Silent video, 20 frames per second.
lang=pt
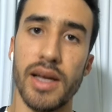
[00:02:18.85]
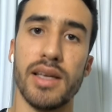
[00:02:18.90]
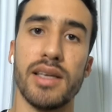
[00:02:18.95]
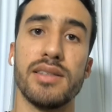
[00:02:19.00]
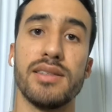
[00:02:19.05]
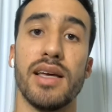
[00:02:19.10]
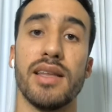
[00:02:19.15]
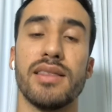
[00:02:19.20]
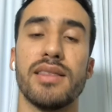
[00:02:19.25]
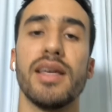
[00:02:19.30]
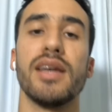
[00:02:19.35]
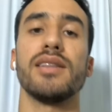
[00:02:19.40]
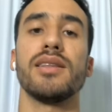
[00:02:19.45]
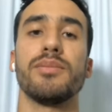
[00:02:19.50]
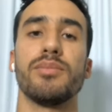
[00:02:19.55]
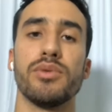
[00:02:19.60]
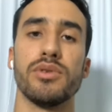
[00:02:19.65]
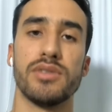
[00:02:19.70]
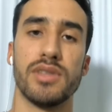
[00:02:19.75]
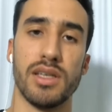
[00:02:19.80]
que
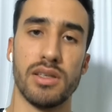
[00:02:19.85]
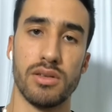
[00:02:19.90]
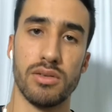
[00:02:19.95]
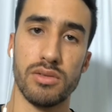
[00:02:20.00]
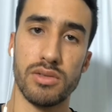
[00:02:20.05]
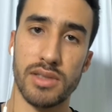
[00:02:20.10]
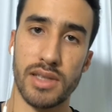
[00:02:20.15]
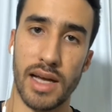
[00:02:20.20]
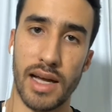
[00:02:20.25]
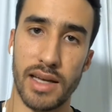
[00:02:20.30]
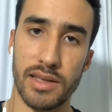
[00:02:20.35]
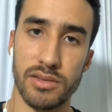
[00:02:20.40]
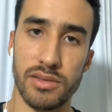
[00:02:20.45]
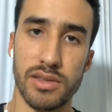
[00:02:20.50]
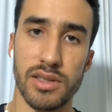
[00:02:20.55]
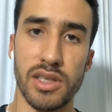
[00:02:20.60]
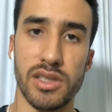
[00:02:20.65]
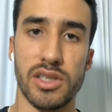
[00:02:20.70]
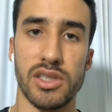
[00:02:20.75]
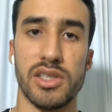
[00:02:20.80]
70% dos
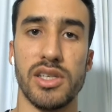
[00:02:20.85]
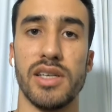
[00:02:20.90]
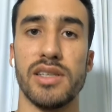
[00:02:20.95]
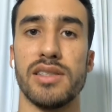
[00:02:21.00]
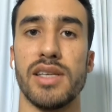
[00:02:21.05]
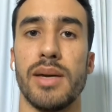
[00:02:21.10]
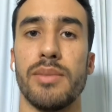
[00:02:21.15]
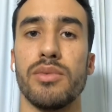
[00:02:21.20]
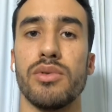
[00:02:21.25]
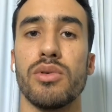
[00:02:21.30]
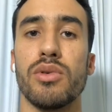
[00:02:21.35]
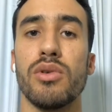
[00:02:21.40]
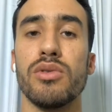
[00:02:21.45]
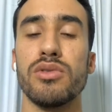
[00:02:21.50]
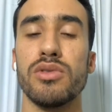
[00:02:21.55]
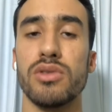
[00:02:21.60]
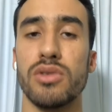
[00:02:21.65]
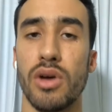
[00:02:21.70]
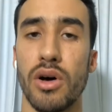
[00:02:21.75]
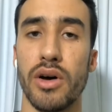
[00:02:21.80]
casos que a gente recebe no
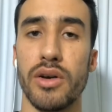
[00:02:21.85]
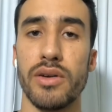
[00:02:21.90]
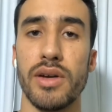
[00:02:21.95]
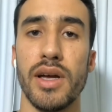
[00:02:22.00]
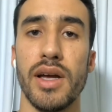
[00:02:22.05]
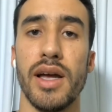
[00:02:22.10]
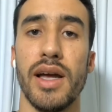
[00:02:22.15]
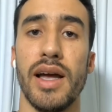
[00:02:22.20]
consultório